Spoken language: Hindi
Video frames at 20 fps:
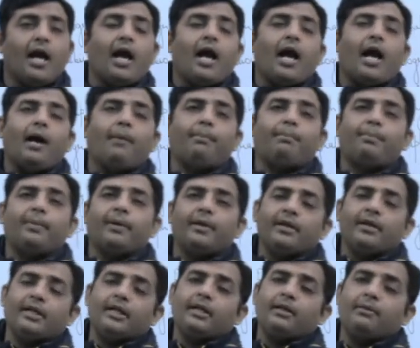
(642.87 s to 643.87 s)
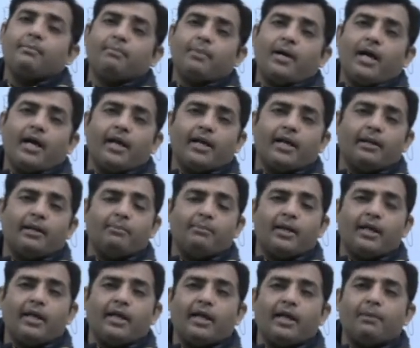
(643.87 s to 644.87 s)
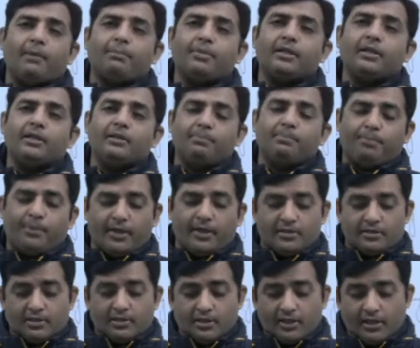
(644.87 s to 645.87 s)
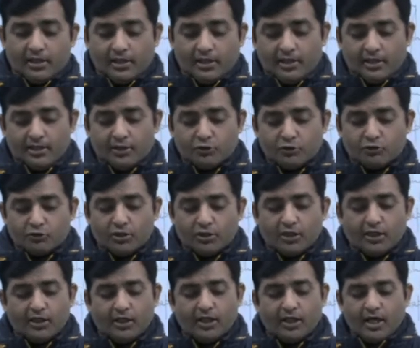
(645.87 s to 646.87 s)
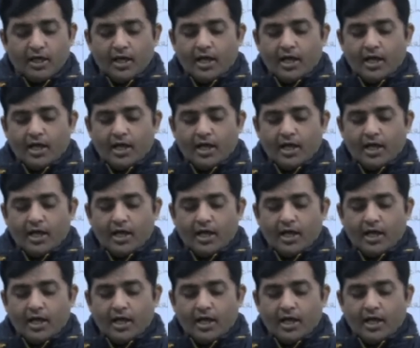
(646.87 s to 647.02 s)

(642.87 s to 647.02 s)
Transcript: अपने बारे में अपनी पर्सनल हिस्ट्री